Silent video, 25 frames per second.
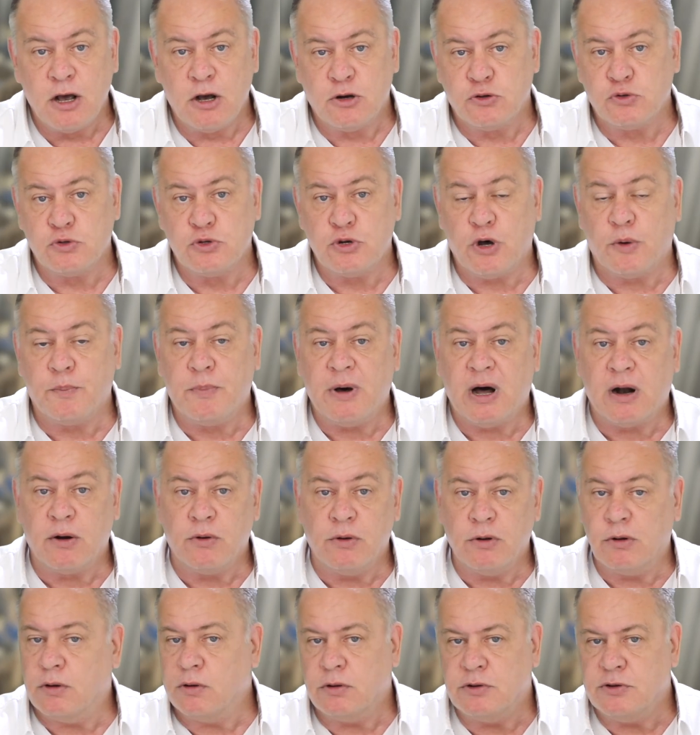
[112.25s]
Je vous en parle
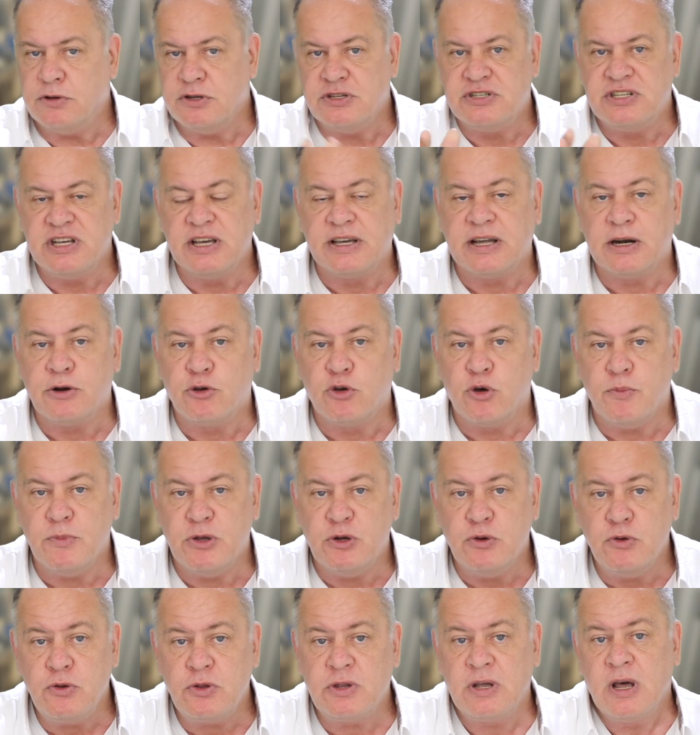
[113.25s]
euh, d'ici quelques
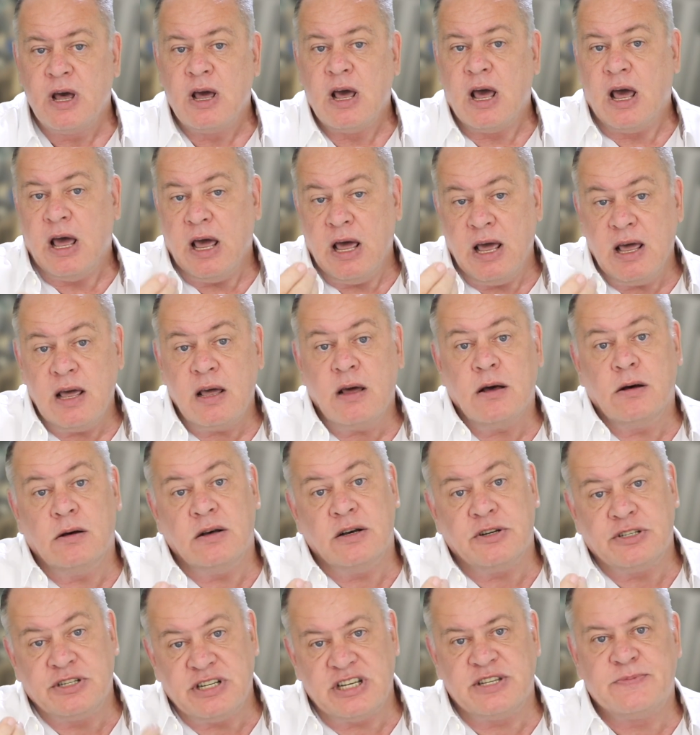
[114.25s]
minutes. Et
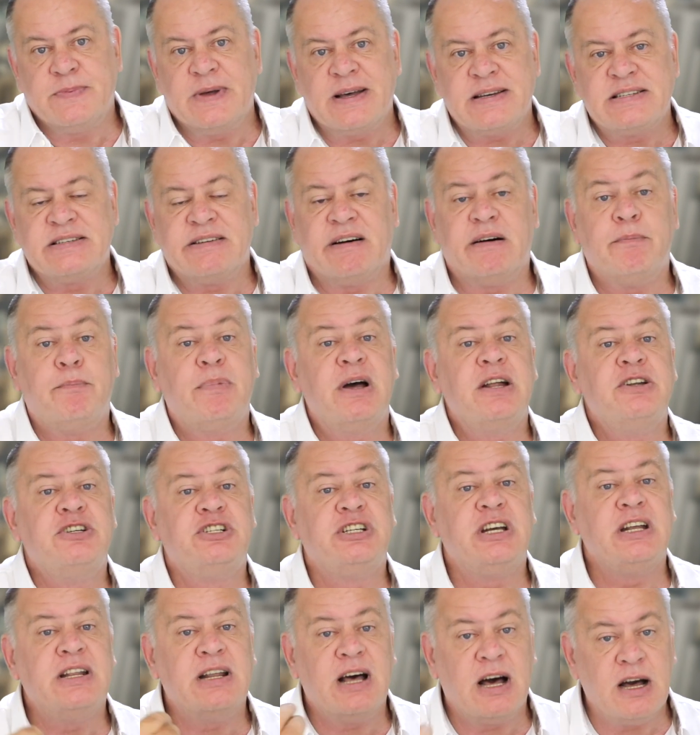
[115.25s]
euh, j'espère que ça va pas être
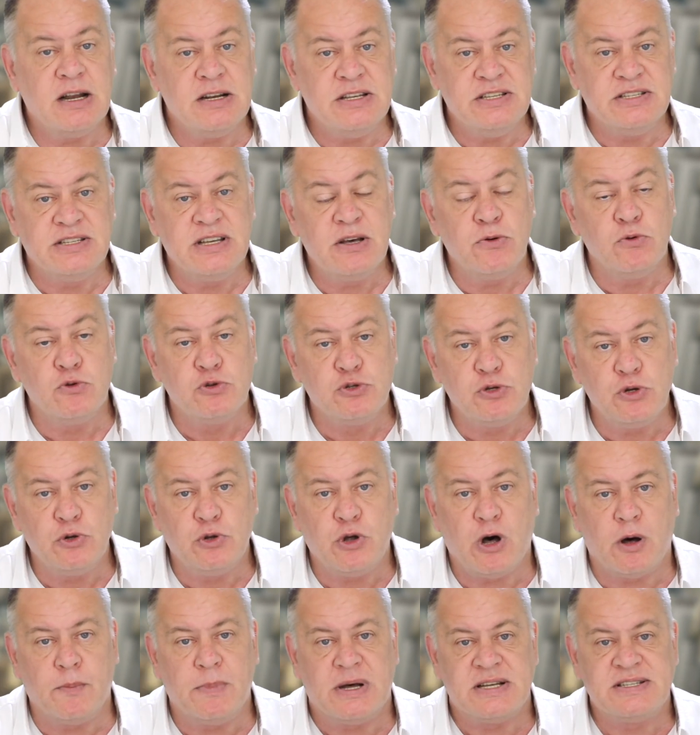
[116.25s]
généralisé aux
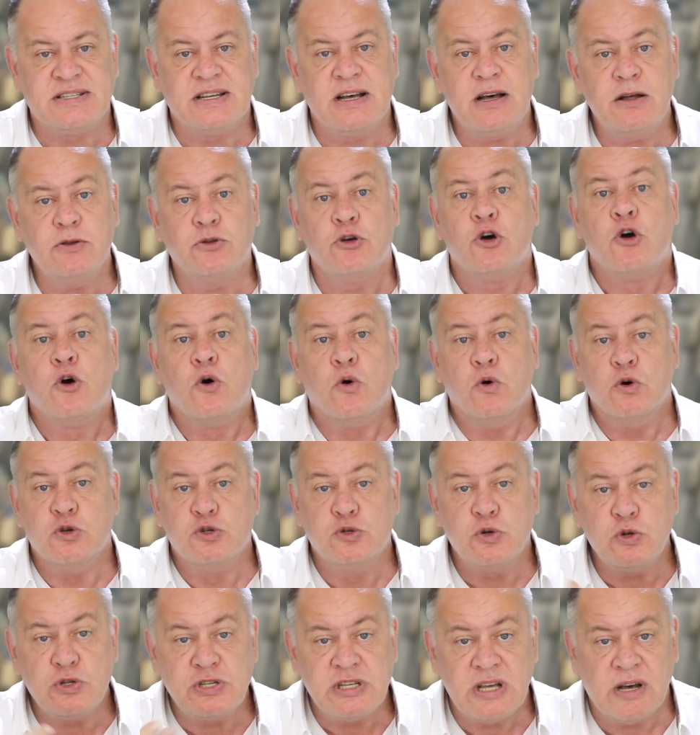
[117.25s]
autres ambassades, aux
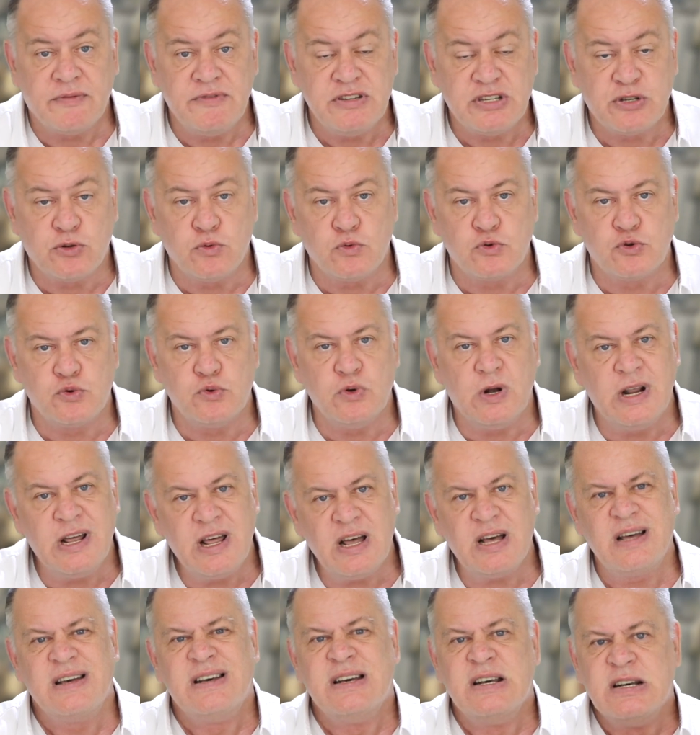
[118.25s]
autres services
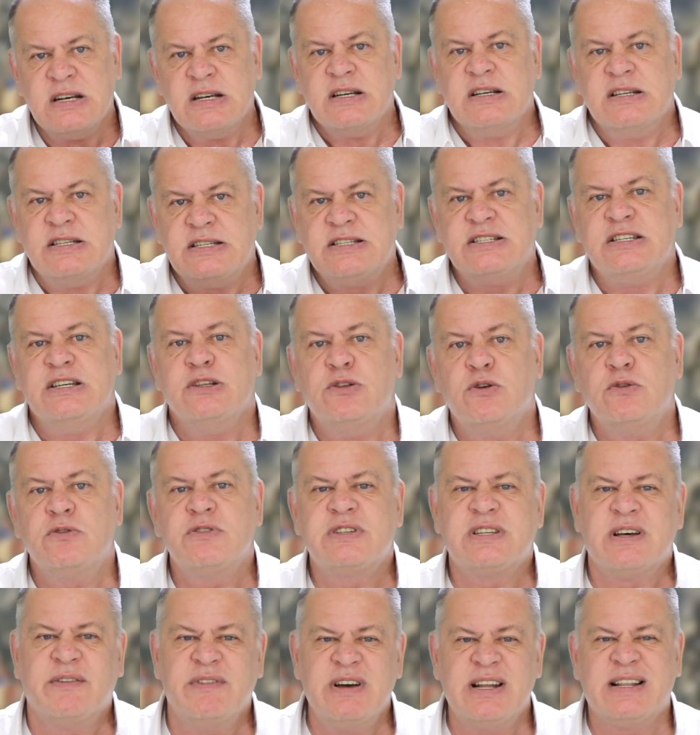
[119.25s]
consulaires. Sinon,
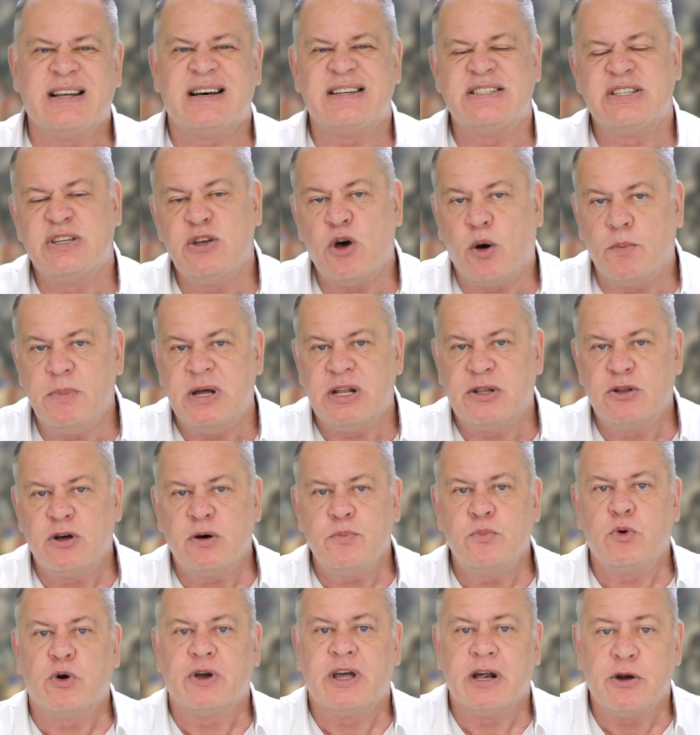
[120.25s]
ça va être assez embêtant
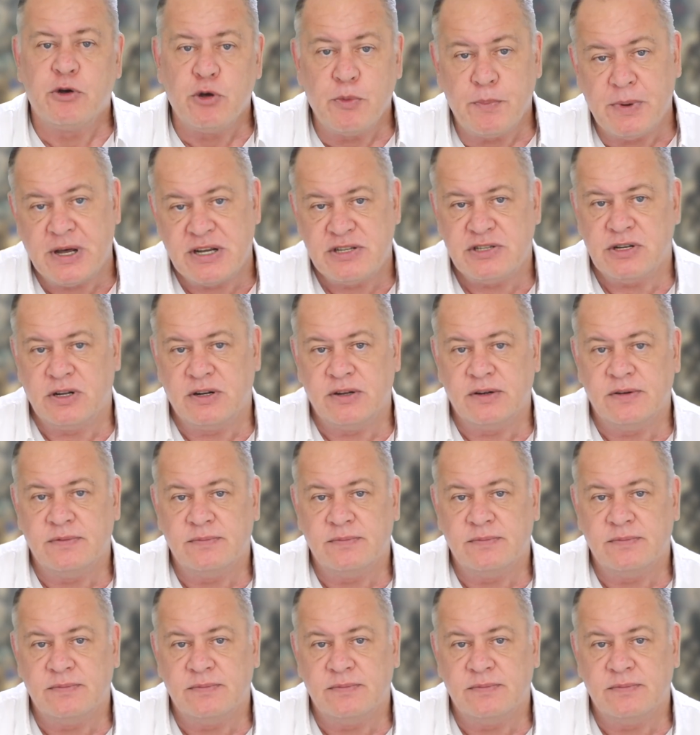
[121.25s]
pour quelques personnes.